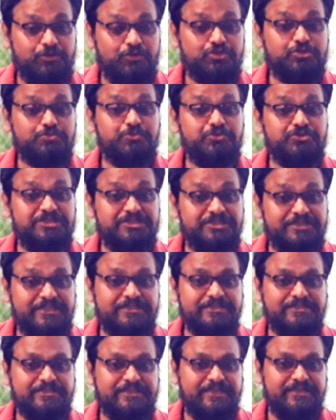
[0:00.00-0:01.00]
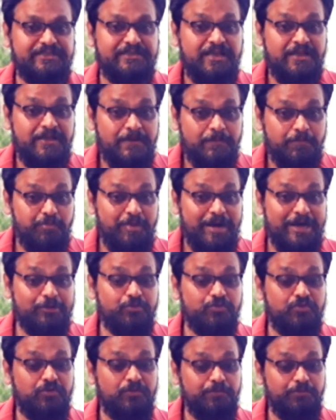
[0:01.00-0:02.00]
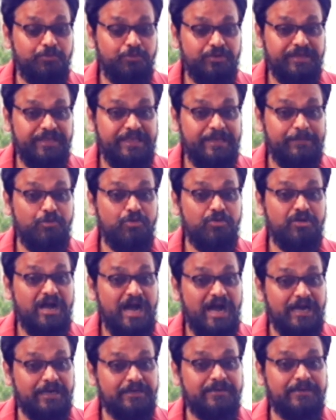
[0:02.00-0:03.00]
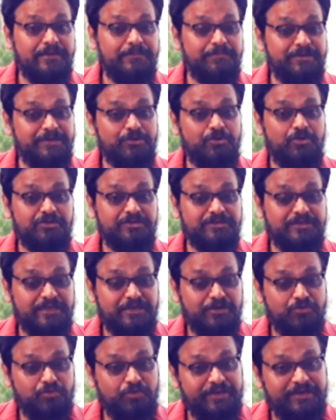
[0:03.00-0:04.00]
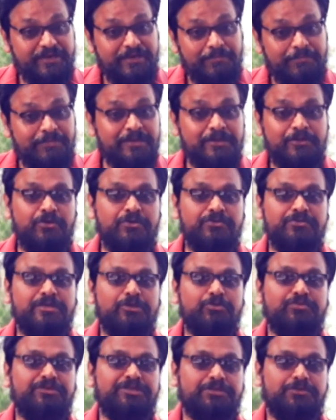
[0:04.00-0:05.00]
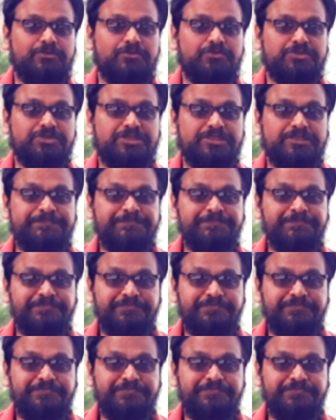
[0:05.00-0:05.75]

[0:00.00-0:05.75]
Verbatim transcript: বৃহস্পতি সিক্স নাইন বারো নম্বর এবং আট নাম্বার ঘর দ্বারা নয় নম্বর ঘরকেও হিট করছে